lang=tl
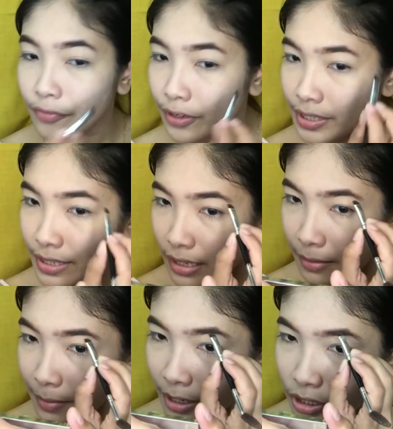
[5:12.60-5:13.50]
for a
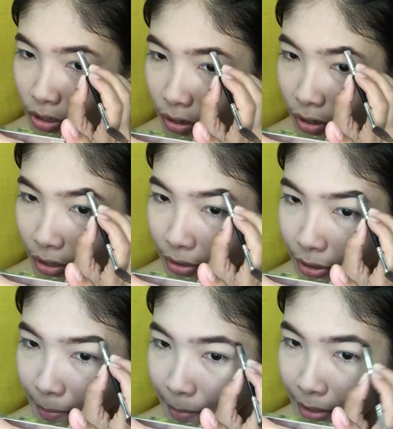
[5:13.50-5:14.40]
celebration
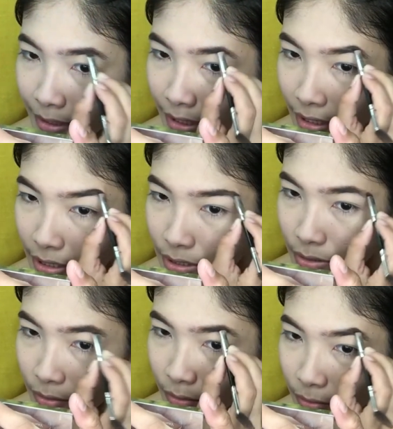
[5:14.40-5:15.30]
or a party.
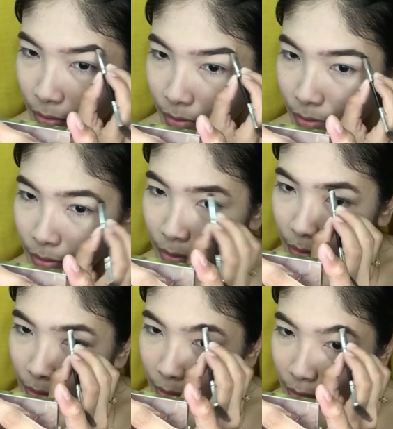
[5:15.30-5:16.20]
So,
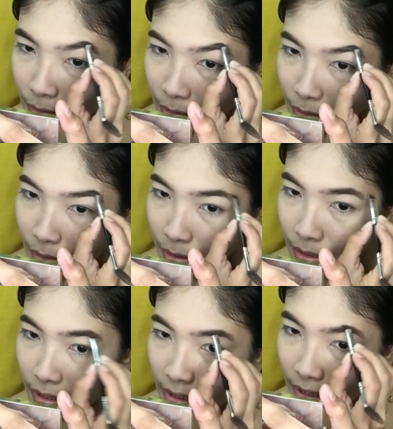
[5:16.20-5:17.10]

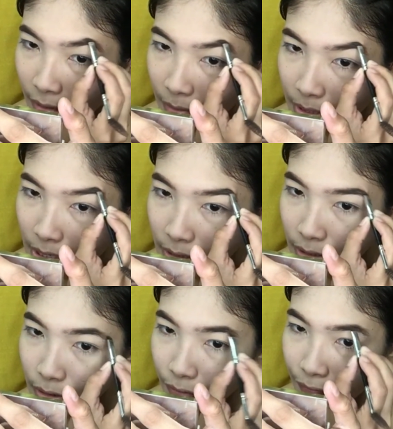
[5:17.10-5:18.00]
ginagawa
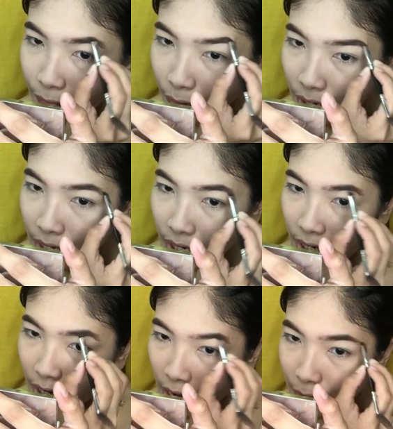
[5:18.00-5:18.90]
natin to for
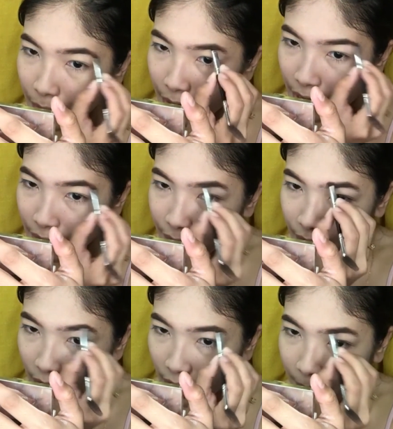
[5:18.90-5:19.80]
our
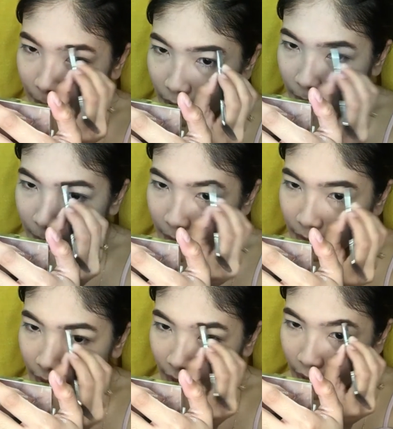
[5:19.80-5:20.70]
everyday para
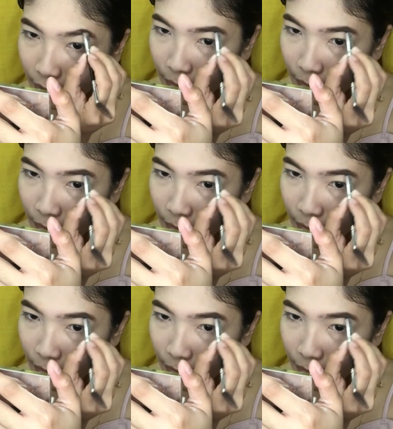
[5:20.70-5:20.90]
mapantay lang